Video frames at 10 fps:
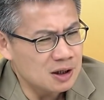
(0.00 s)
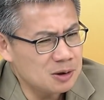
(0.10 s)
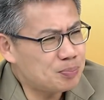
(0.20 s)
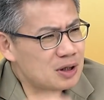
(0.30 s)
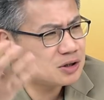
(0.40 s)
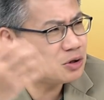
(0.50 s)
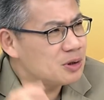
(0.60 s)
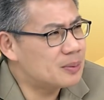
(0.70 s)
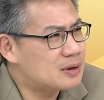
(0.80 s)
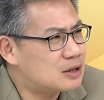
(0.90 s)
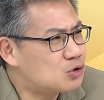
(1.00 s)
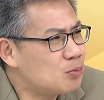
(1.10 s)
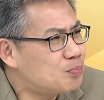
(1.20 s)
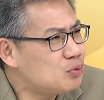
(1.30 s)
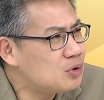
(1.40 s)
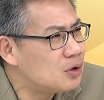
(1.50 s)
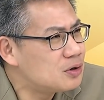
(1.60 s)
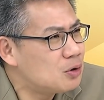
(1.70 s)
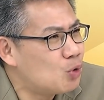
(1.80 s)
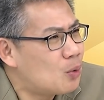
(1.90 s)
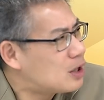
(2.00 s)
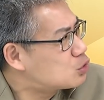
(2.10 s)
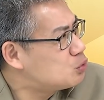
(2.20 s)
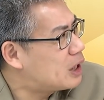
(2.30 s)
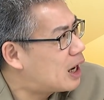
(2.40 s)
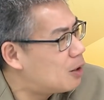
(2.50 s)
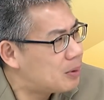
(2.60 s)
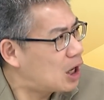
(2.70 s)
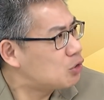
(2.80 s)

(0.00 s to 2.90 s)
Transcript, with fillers: 你不能只有你们中部有那种文化素养啊，我们